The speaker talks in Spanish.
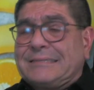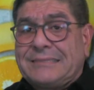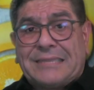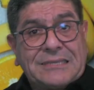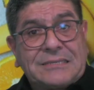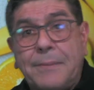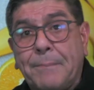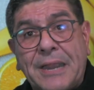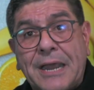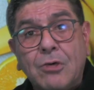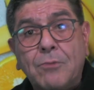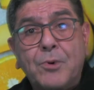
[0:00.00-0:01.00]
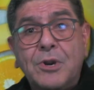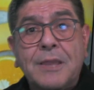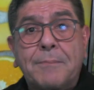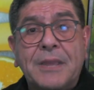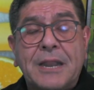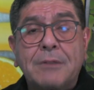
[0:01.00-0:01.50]
desesperado por
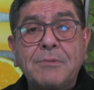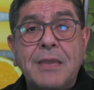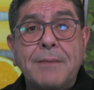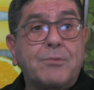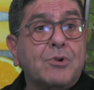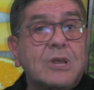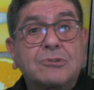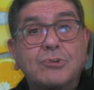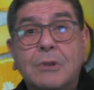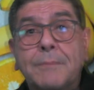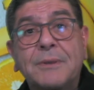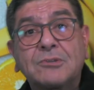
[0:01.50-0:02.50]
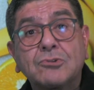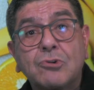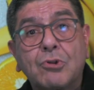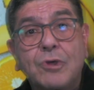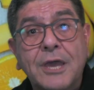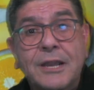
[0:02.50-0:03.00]
respirar bien, porque el sobrepeso no
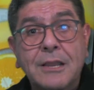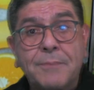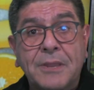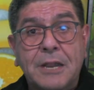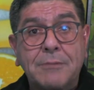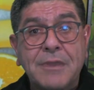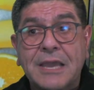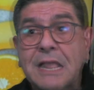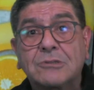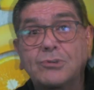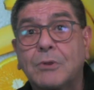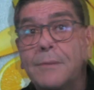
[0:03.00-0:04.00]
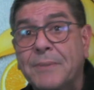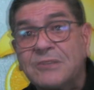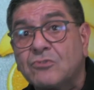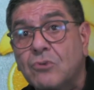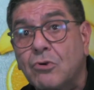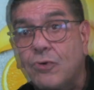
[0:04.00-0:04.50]
lo deja respirar bien, el
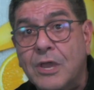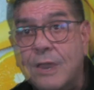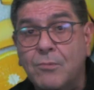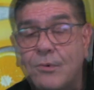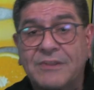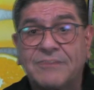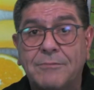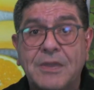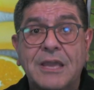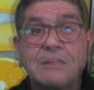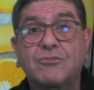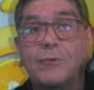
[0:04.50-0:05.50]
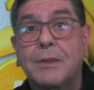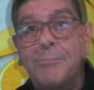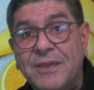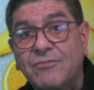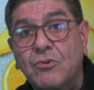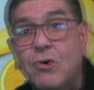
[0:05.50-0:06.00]
sobrepeso no lo deja moverse bien, el
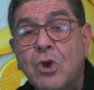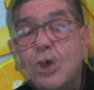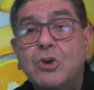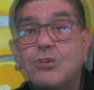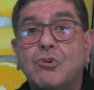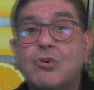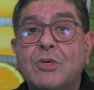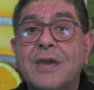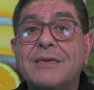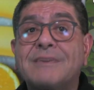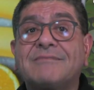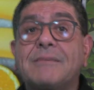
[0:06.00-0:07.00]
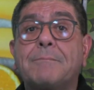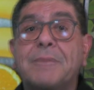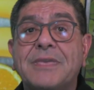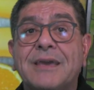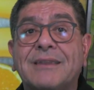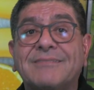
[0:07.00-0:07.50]
sobrepeso no lo deja
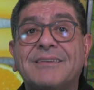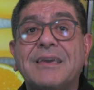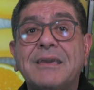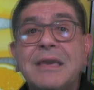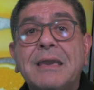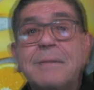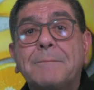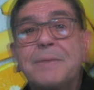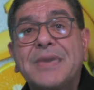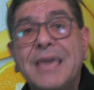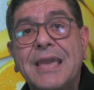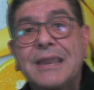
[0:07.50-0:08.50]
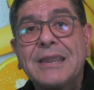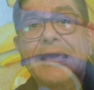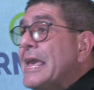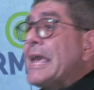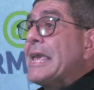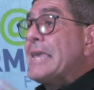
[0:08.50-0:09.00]
desempeñarse bien
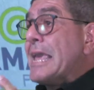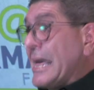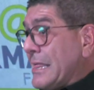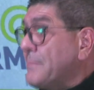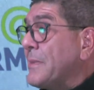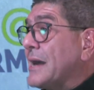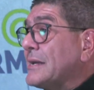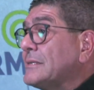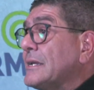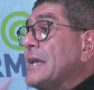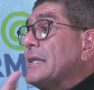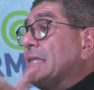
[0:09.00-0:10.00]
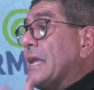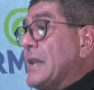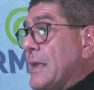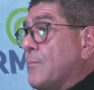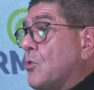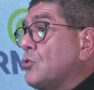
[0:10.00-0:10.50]
y además
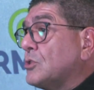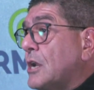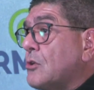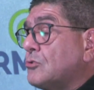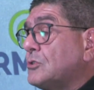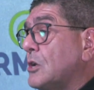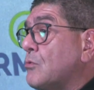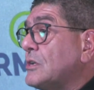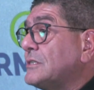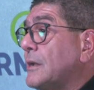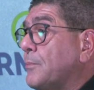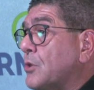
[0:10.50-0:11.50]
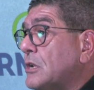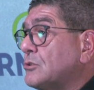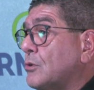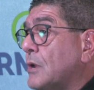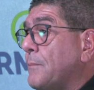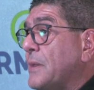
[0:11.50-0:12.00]
tenemos otras consecuencias por el
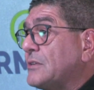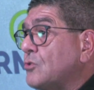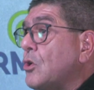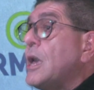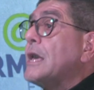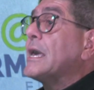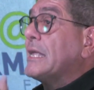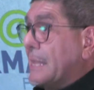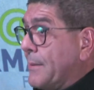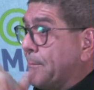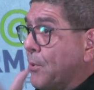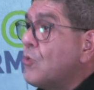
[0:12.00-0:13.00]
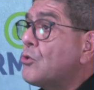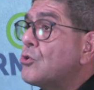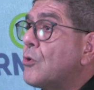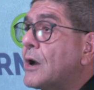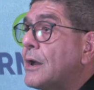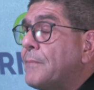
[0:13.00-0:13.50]
sobrepeso que tampoco
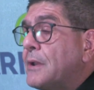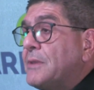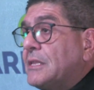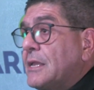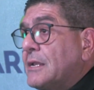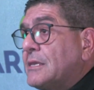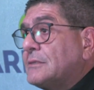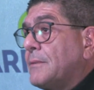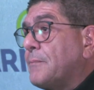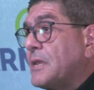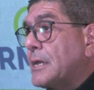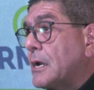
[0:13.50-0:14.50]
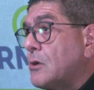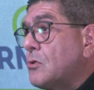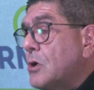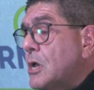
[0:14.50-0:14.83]
nos van a permitir desempeñarnos